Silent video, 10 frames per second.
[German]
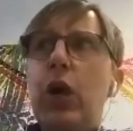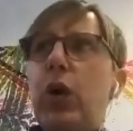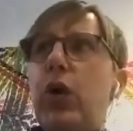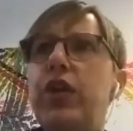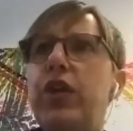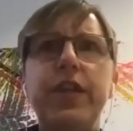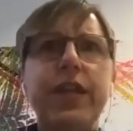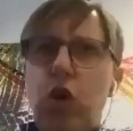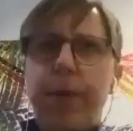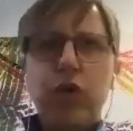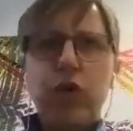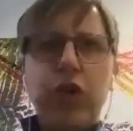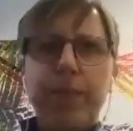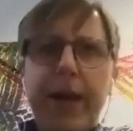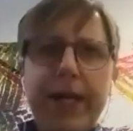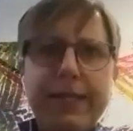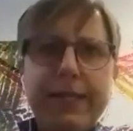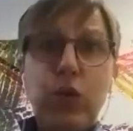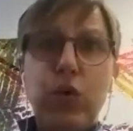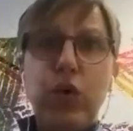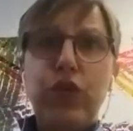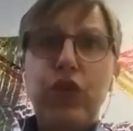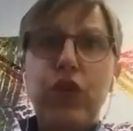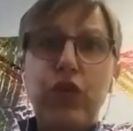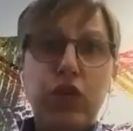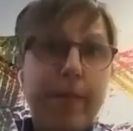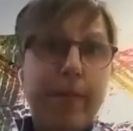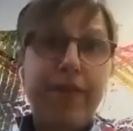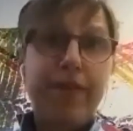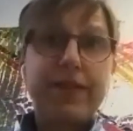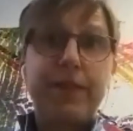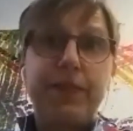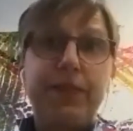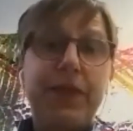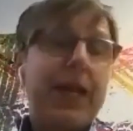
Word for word: Und ich würde die ganz gerne nochmal so aus meiner Sicht kurz zusammenfassen.